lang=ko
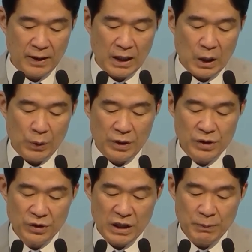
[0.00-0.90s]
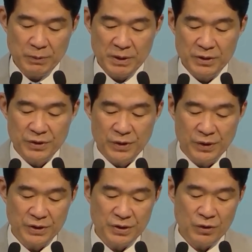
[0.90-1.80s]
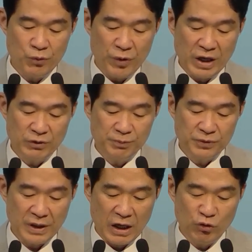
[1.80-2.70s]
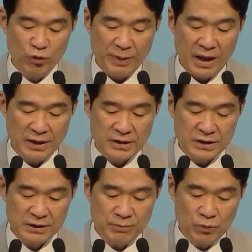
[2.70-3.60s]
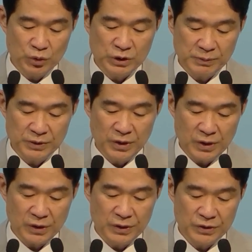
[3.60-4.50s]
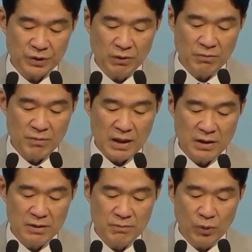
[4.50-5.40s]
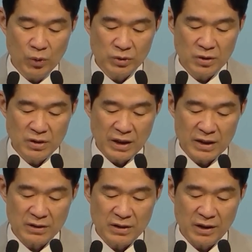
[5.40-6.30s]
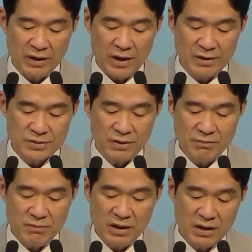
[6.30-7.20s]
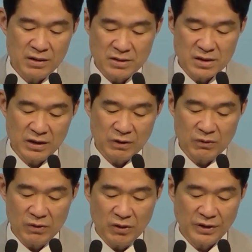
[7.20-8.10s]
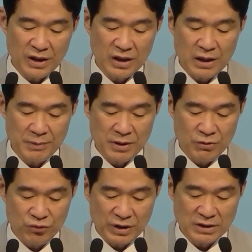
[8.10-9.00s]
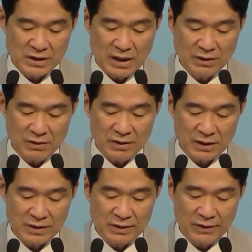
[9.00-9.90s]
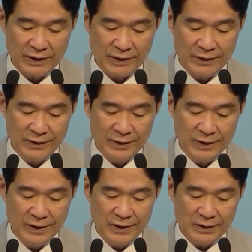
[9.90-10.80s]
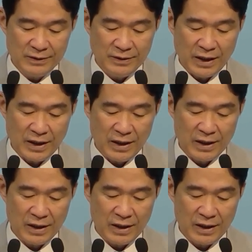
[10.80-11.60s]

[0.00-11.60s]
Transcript: 오늘 여기에 보면은요 이런 외국 애굽의 지금 모습은요 정말 모든 나라들에게 선망의 대상이고 거기에 가면은 우리가 살 것 같은 거예요. 근데